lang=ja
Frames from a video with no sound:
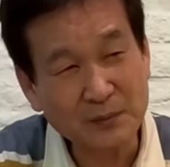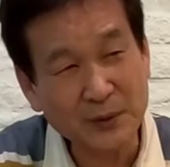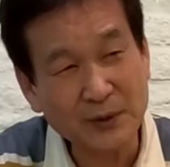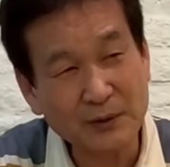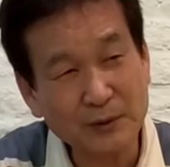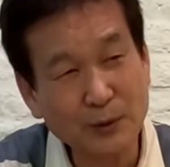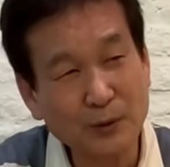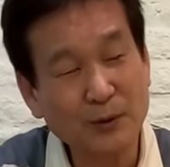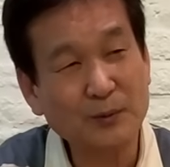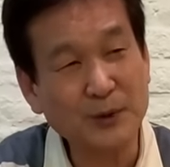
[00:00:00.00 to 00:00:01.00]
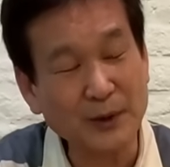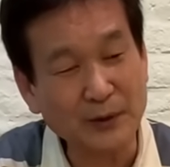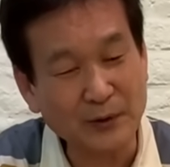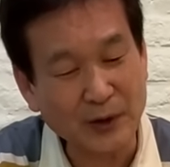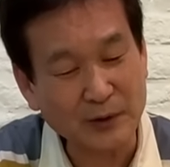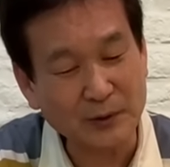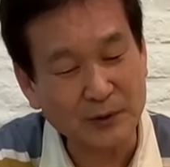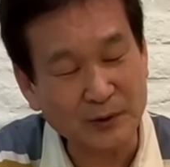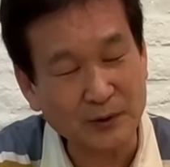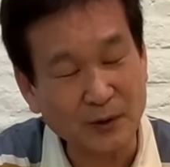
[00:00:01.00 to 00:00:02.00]
ブッキングドットコムで予約を
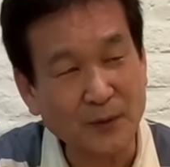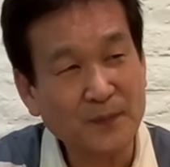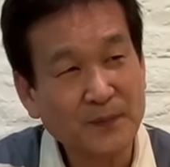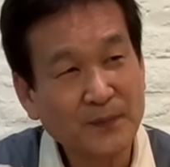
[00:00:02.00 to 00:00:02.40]
すると、